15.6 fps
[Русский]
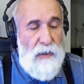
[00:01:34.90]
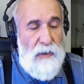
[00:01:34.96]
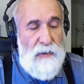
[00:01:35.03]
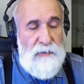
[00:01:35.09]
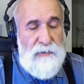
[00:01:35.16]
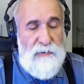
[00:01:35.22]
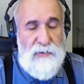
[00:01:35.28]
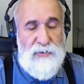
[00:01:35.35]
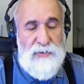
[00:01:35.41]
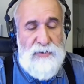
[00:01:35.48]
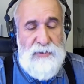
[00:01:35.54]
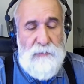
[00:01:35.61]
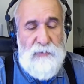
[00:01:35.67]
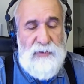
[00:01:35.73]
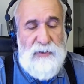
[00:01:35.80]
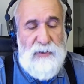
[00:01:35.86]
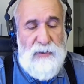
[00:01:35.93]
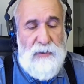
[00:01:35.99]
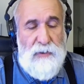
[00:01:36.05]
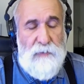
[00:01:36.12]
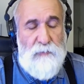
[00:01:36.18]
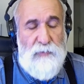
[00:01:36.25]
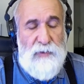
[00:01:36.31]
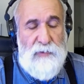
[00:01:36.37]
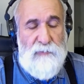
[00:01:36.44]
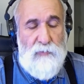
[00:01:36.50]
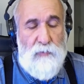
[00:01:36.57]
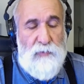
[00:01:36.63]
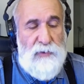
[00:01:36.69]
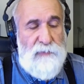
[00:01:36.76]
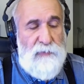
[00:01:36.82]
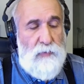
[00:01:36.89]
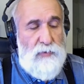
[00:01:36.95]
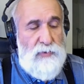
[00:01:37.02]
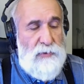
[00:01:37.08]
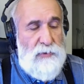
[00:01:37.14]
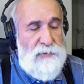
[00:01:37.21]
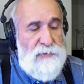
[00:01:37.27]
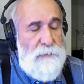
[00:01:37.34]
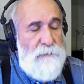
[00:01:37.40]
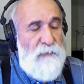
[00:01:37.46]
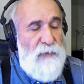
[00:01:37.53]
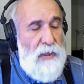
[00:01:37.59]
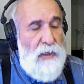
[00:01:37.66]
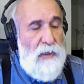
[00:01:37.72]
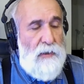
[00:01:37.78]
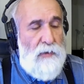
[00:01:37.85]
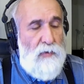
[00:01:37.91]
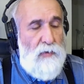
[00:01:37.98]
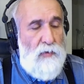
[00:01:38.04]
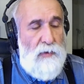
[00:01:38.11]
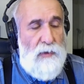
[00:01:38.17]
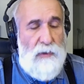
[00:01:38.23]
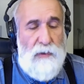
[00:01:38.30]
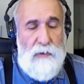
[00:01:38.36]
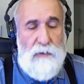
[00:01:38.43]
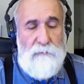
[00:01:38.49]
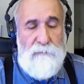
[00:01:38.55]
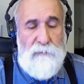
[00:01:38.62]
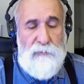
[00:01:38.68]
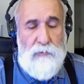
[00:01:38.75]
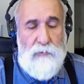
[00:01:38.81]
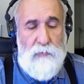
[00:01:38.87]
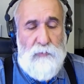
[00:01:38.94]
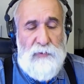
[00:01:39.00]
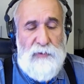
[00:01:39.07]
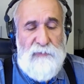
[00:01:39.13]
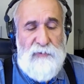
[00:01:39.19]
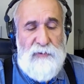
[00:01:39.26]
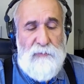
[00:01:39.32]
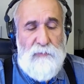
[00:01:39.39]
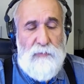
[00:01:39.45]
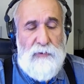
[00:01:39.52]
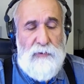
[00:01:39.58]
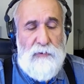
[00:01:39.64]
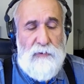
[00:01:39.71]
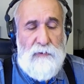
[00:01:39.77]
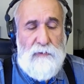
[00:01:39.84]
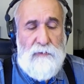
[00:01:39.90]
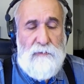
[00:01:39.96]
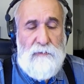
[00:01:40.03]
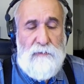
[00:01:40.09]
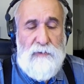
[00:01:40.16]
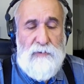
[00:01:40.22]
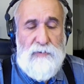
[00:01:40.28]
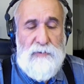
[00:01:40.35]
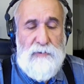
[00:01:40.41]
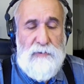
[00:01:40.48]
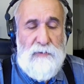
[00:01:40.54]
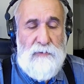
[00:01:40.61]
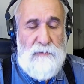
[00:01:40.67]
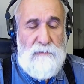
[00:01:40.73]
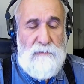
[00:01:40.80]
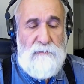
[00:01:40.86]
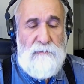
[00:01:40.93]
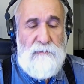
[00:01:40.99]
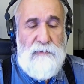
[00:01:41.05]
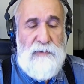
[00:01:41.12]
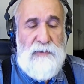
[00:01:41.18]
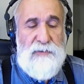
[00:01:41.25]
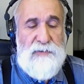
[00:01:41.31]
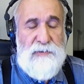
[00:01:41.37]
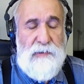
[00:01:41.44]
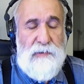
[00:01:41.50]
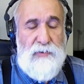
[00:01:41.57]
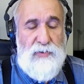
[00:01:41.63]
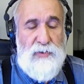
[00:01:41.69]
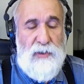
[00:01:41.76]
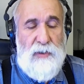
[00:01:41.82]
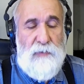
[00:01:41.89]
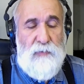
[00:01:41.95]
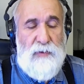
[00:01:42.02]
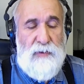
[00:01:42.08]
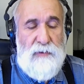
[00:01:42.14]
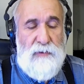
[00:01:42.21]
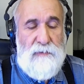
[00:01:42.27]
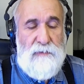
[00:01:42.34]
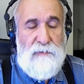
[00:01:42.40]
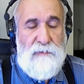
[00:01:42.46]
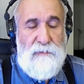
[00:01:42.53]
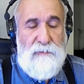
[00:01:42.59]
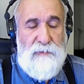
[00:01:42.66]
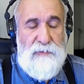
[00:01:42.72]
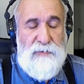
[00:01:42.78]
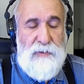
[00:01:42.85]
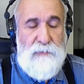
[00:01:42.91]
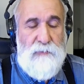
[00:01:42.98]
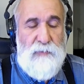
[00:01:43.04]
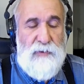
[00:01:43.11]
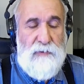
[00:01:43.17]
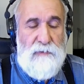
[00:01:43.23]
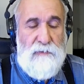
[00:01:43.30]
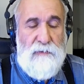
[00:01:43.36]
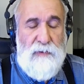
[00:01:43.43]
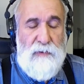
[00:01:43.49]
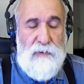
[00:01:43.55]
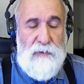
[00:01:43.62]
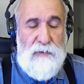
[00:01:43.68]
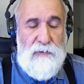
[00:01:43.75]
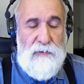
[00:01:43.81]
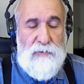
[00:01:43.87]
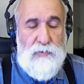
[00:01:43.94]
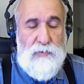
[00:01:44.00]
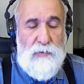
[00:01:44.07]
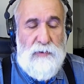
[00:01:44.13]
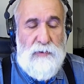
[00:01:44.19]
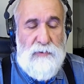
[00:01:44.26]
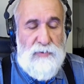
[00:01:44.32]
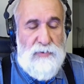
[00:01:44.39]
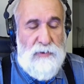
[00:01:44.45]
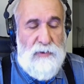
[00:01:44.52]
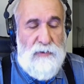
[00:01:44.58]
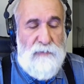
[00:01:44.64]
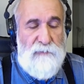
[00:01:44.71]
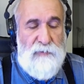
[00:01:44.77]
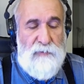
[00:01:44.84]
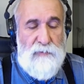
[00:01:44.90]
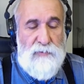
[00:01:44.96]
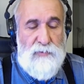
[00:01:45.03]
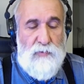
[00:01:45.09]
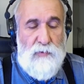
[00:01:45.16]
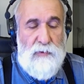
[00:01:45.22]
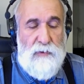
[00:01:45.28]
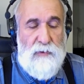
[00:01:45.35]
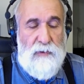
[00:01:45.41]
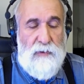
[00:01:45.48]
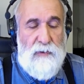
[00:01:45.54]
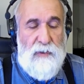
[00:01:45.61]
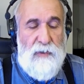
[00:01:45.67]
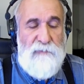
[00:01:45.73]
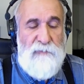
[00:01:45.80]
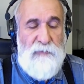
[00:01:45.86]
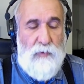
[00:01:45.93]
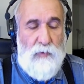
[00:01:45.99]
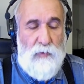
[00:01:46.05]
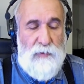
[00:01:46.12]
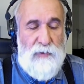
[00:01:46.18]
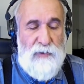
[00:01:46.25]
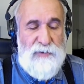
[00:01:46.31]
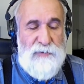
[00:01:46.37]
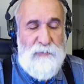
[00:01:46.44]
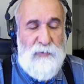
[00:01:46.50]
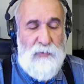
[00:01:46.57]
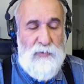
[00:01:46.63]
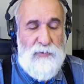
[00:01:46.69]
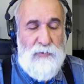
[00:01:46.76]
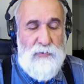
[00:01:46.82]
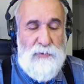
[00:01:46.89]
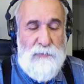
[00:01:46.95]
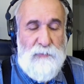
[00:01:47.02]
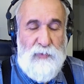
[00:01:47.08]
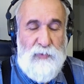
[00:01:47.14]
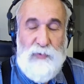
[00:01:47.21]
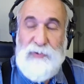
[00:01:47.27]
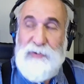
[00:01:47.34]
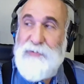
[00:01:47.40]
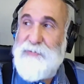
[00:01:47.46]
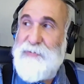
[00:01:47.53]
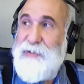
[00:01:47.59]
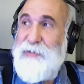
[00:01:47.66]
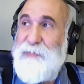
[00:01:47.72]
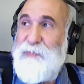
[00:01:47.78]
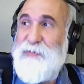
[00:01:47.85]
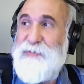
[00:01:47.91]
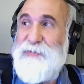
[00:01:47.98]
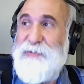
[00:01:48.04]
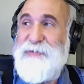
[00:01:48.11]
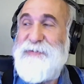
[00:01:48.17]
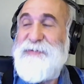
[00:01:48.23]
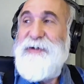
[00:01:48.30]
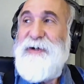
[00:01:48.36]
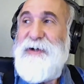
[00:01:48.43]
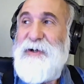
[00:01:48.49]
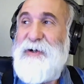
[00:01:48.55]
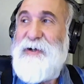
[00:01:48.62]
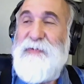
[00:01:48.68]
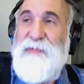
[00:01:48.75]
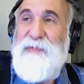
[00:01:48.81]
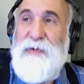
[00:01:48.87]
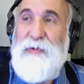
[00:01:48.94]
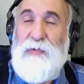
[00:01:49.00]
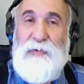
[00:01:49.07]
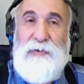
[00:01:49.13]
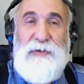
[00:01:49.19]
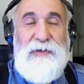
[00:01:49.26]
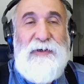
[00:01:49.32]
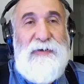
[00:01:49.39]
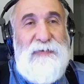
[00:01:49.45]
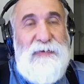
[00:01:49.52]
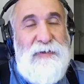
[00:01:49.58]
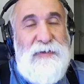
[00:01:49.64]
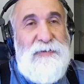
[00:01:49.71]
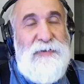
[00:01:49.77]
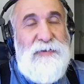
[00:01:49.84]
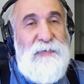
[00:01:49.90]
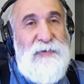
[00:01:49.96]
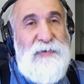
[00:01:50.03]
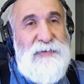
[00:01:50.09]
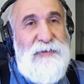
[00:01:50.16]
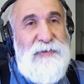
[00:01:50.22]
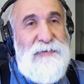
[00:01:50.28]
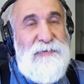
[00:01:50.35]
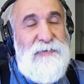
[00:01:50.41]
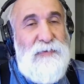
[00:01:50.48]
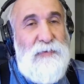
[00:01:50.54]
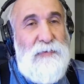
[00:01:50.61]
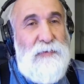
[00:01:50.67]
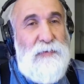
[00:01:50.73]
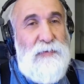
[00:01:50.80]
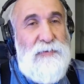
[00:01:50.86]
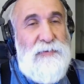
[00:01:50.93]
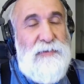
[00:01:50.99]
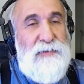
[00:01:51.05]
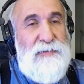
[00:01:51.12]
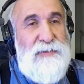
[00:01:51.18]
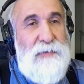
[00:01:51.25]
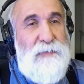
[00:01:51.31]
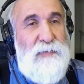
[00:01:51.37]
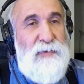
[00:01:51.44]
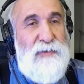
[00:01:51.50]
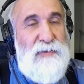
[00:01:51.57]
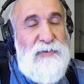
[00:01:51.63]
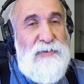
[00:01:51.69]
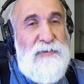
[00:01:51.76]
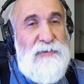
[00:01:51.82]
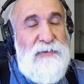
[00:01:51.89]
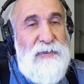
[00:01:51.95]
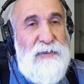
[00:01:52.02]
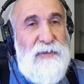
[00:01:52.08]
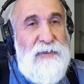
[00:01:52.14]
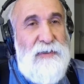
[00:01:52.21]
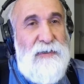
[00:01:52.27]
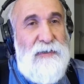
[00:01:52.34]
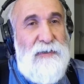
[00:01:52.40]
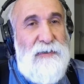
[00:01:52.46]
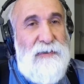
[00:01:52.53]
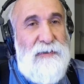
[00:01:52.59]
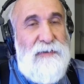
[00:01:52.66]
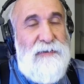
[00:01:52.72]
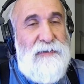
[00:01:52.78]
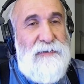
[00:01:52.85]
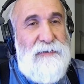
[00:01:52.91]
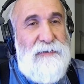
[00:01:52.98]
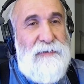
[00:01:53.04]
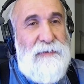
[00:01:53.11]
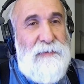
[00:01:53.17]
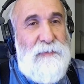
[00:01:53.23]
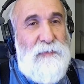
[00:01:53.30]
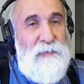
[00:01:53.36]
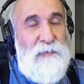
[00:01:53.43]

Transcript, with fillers: Это наша тема на первую половину часа. Ну а во второй половине мы к нашей э, нескончаемой э, теме не столько даже ковида, сколько кавикул, как теперь уже очень многие стали писать. Кавикулы и говорить, и писать. Ну, то есть та самая наша, э,